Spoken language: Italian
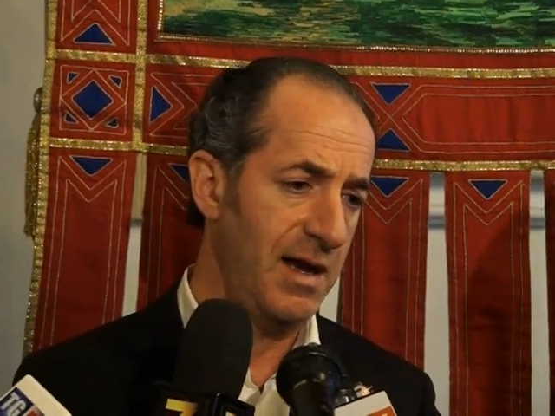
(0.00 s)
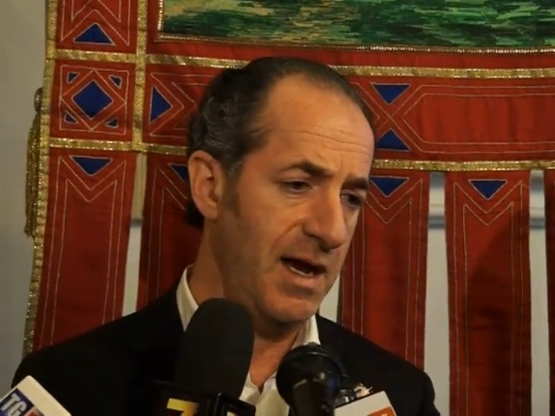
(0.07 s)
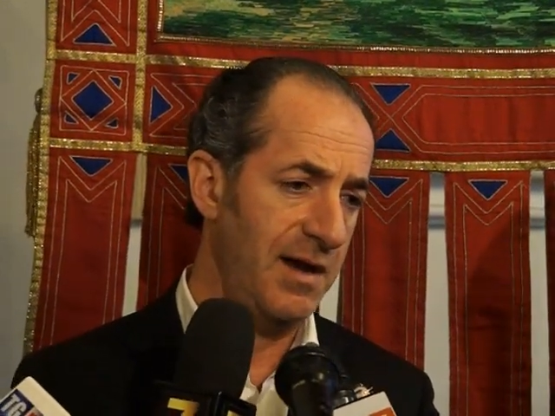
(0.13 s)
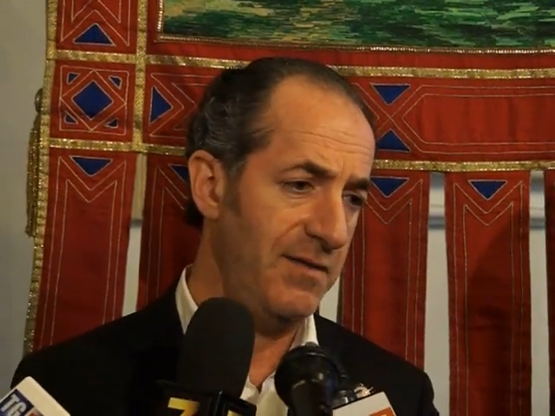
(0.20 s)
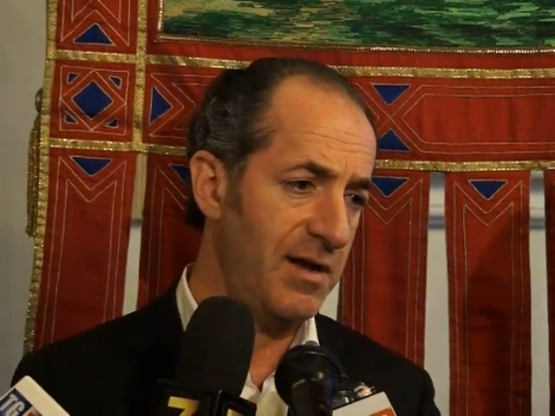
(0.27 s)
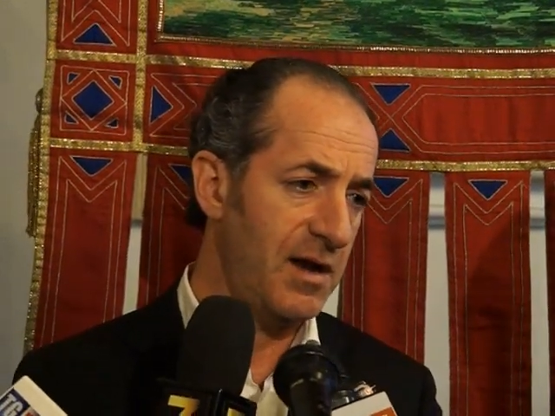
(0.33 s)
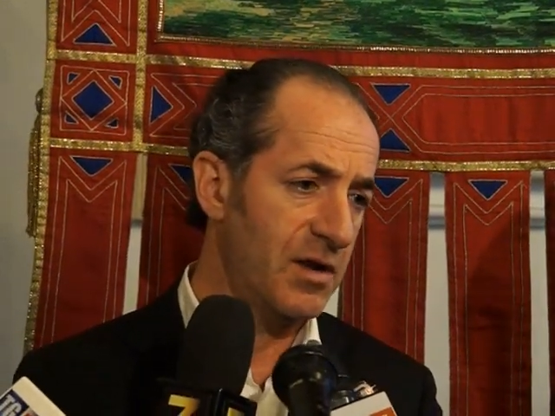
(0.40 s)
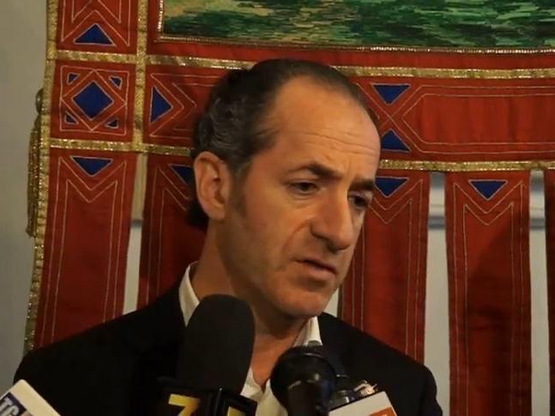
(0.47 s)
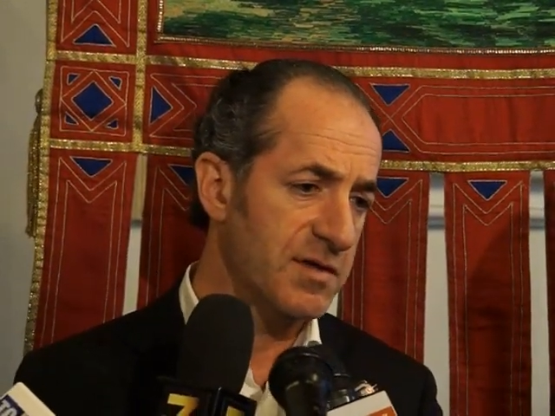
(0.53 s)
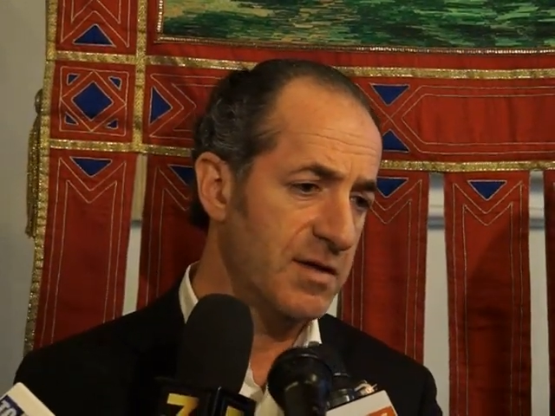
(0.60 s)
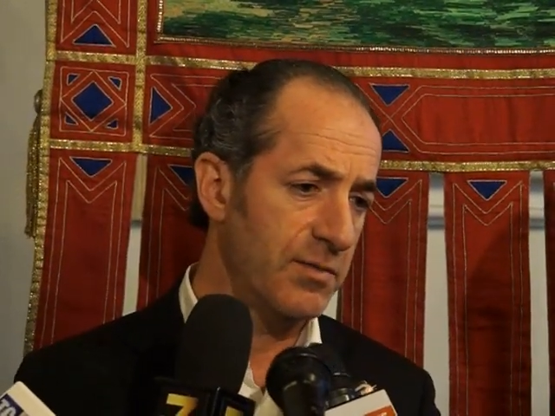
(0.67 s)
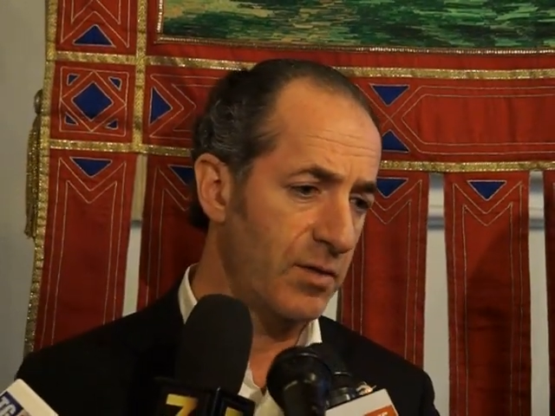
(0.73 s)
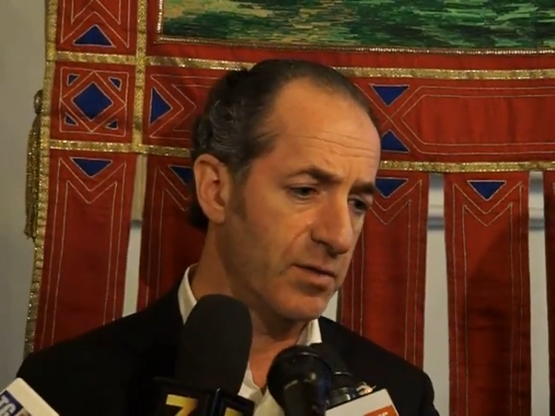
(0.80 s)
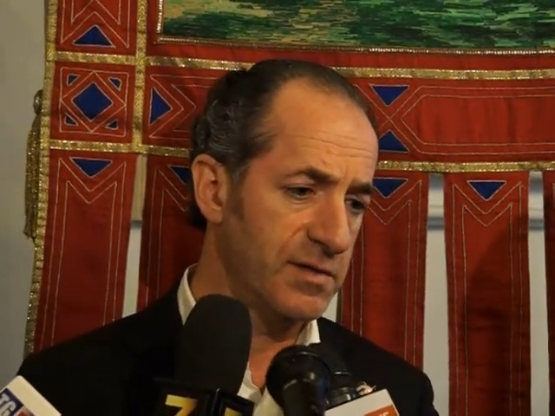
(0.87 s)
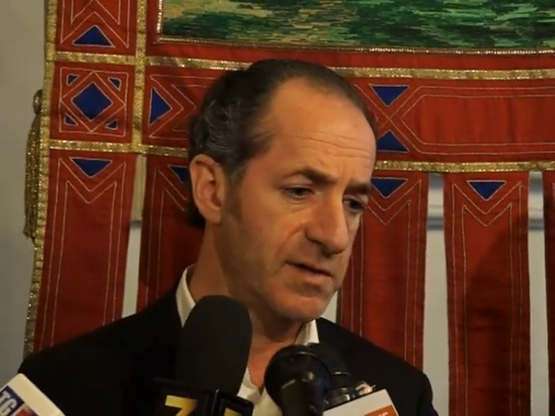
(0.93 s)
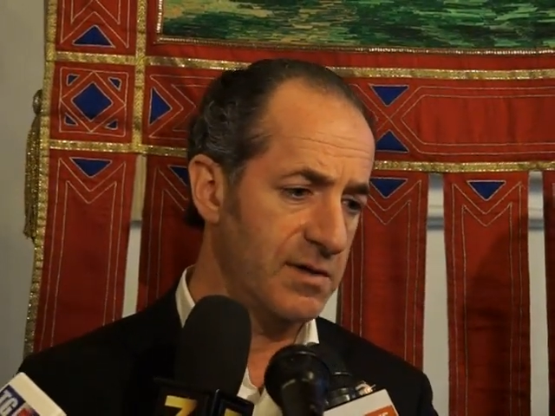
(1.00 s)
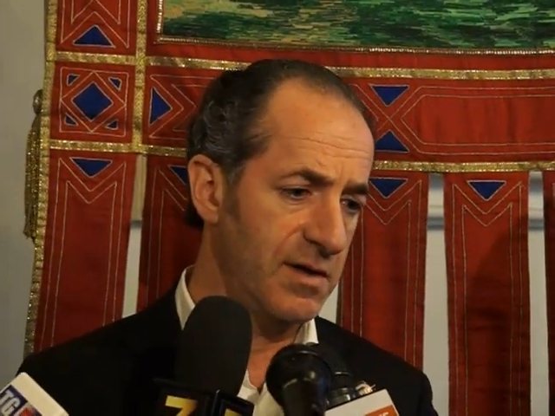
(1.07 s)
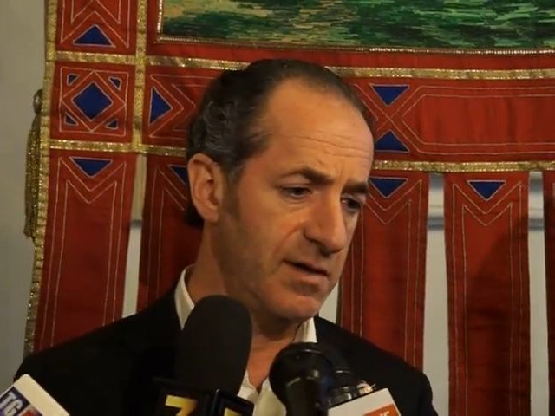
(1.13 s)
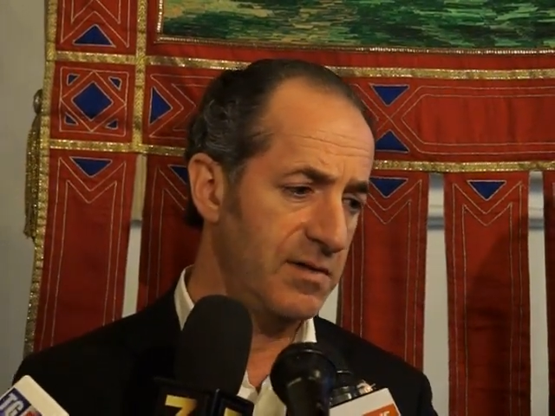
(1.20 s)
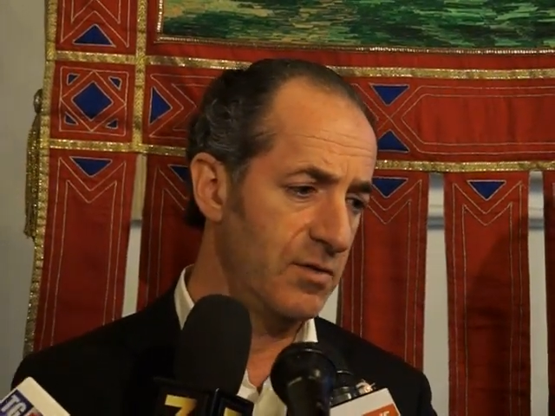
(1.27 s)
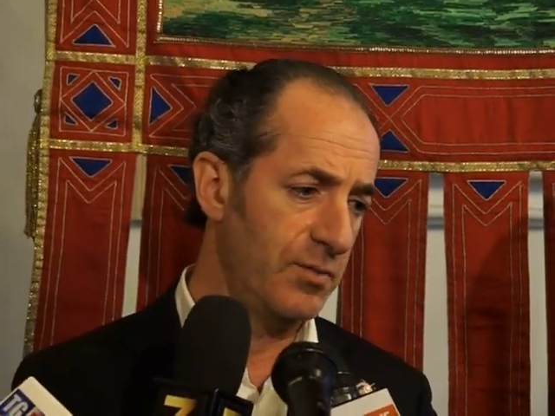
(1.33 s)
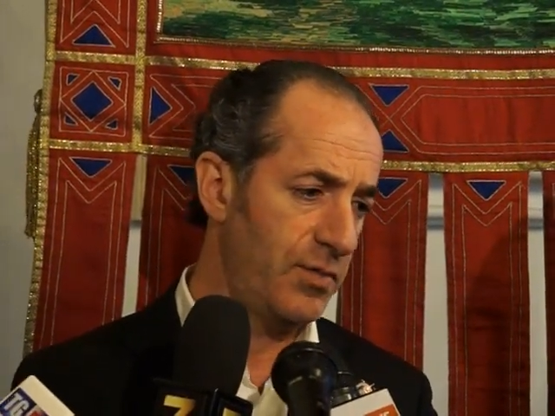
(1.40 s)
e avere costi di
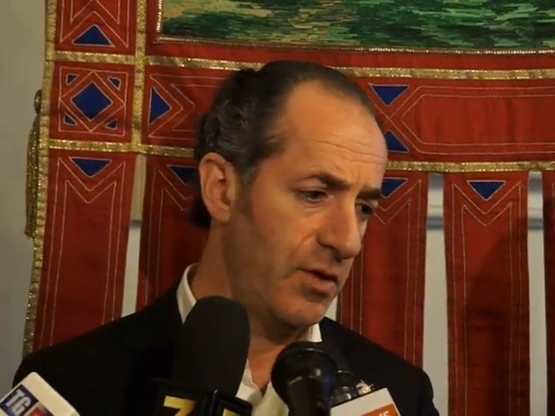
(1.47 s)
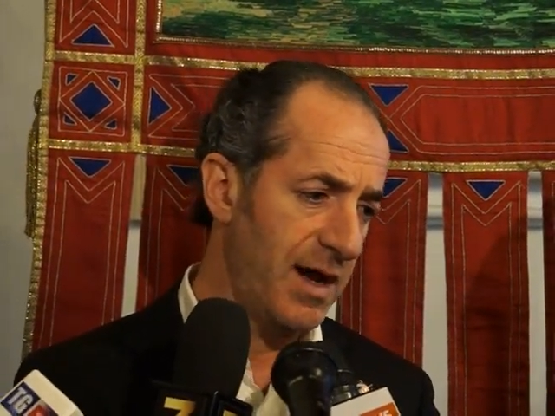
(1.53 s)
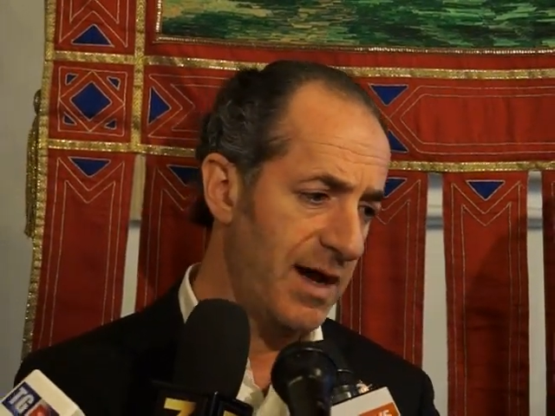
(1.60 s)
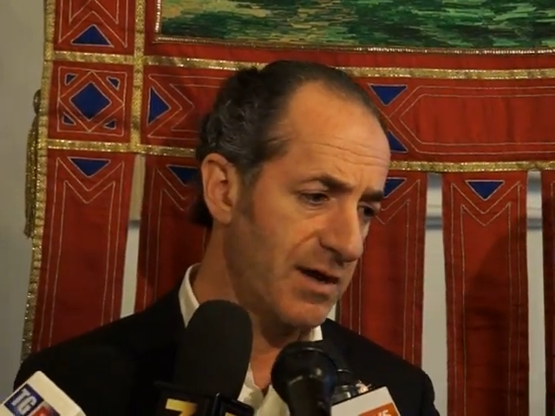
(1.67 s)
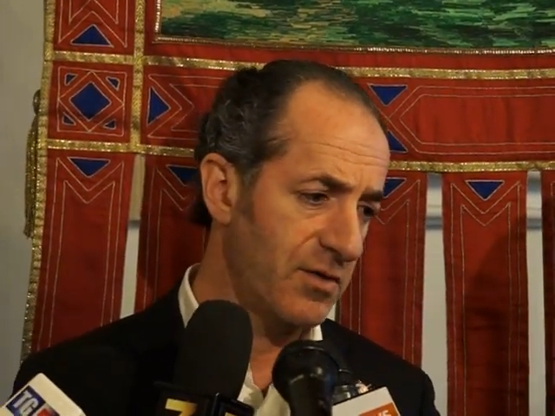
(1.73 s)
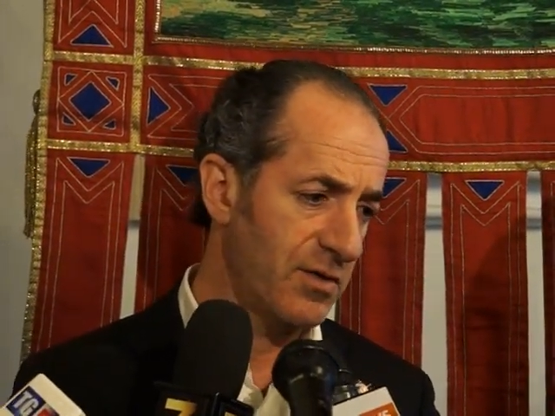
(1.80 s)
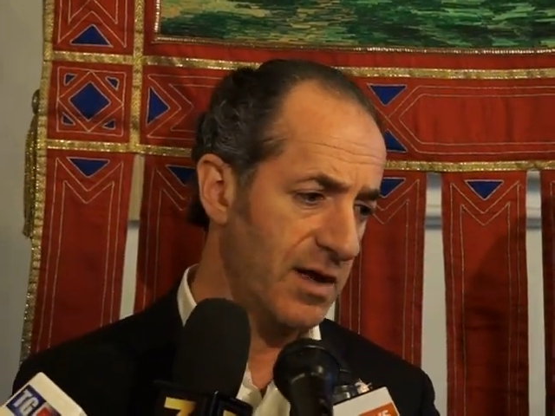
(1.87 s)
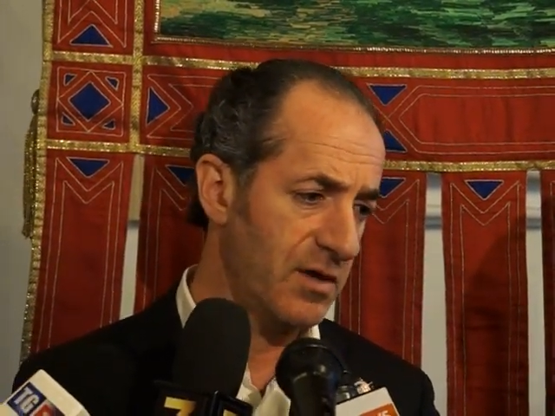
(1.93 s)
produzione di un polacco